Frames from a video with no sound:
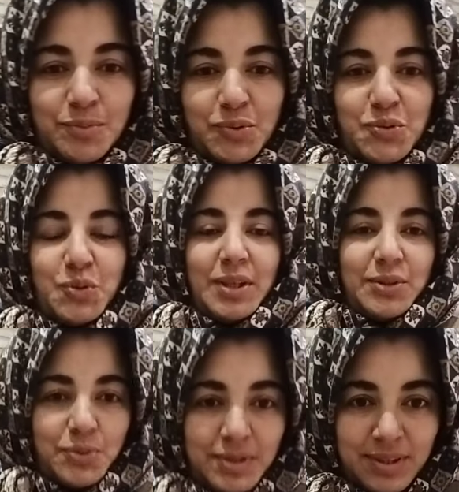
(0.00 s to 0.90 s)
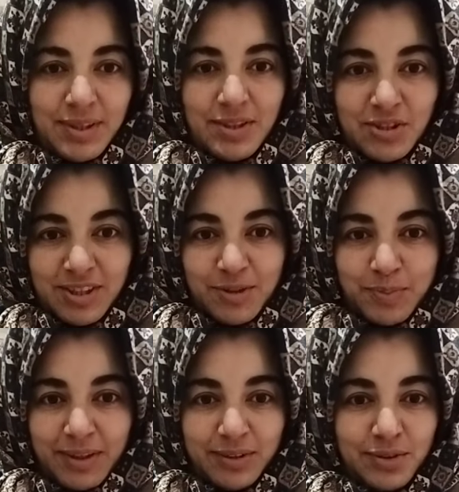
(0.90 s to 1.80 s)
Bonjour à tous,
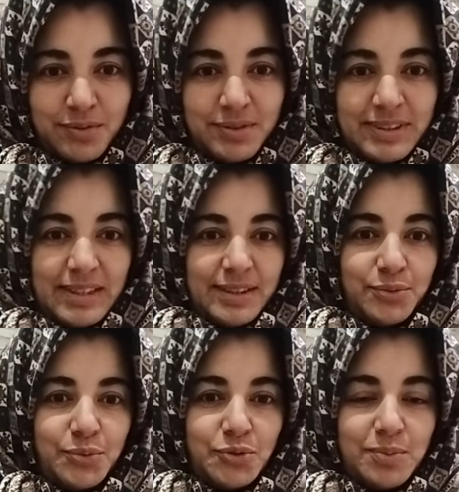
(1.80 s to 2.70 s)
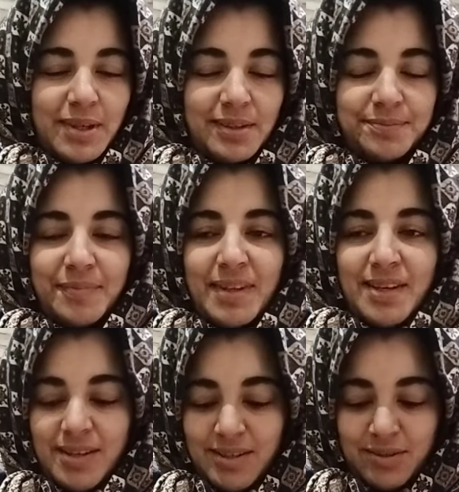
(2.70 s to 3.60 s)
j'espère que vous allez tous bien.
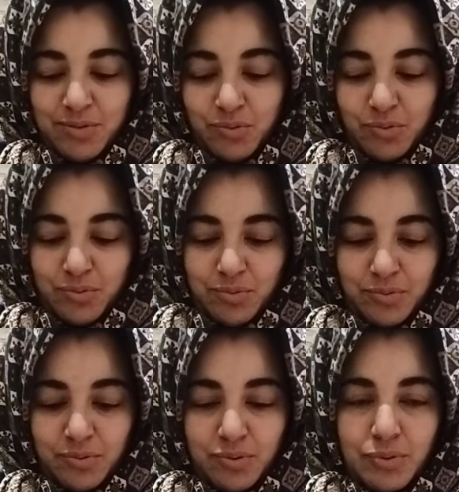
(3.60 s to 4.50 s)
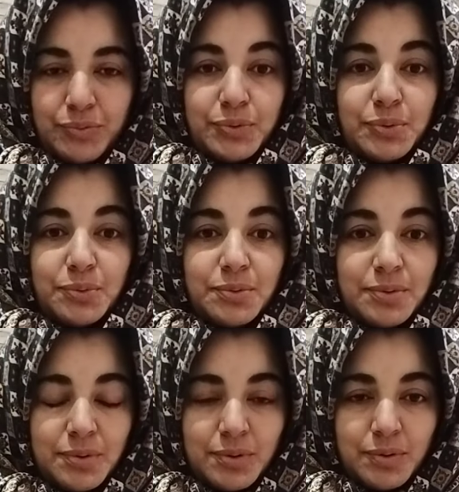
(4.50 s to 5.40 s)
Nous
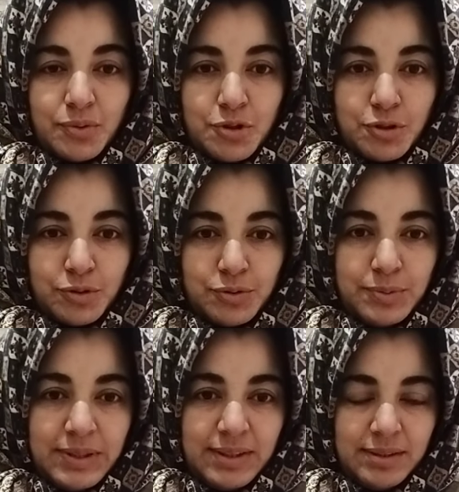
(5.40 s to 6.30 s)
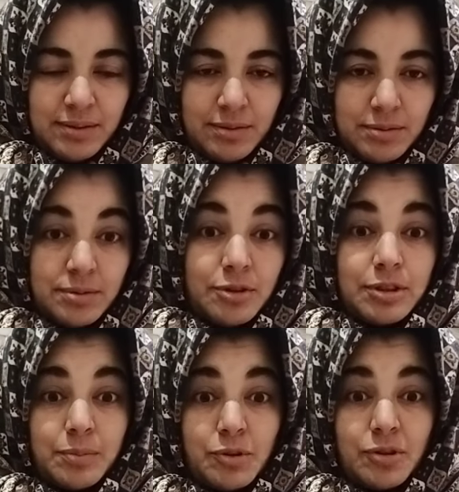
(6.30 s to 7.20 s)
revenons euh, aujourd'hui, euh,
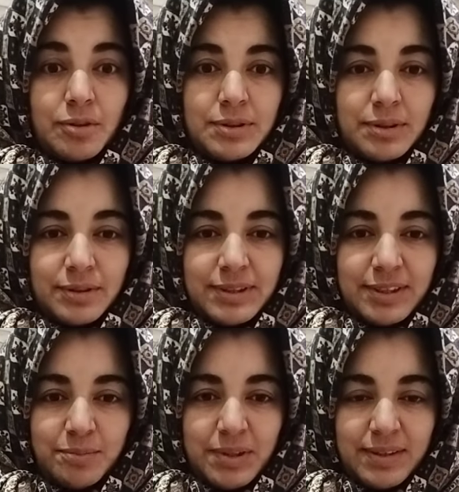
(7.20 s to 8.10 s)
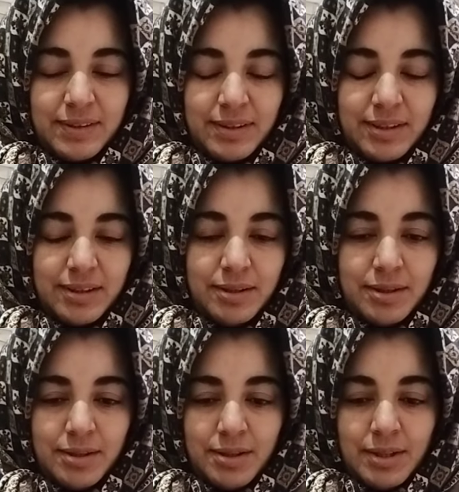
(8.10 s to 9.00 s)
notamment en cette matinée,
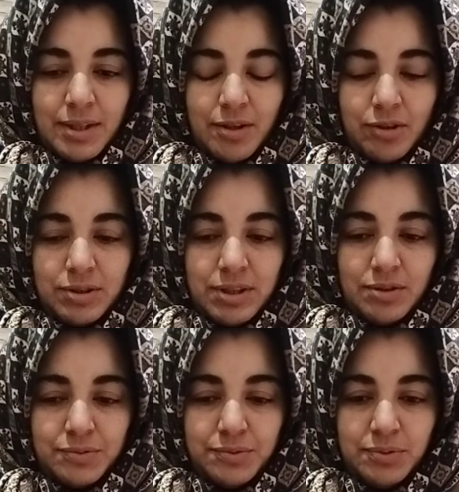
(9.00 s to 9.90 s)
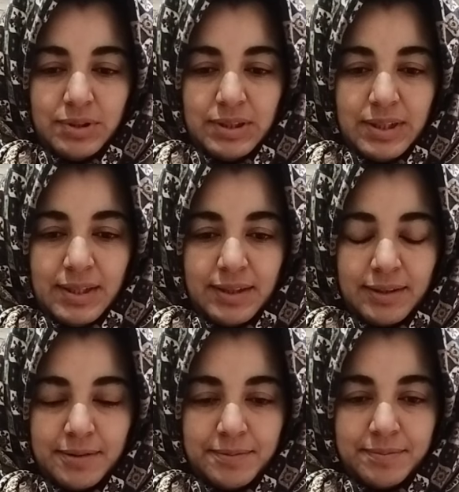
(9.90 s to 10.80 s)
en ayant vu
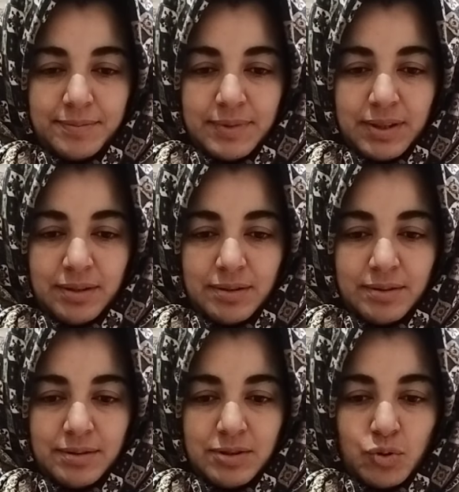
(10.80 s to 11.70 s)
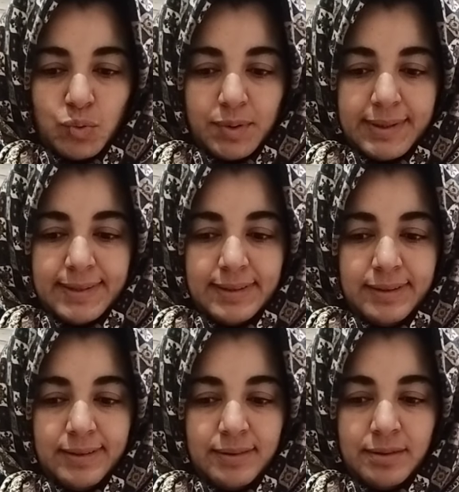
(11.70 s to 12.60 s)
hier et euh, ces jours-ci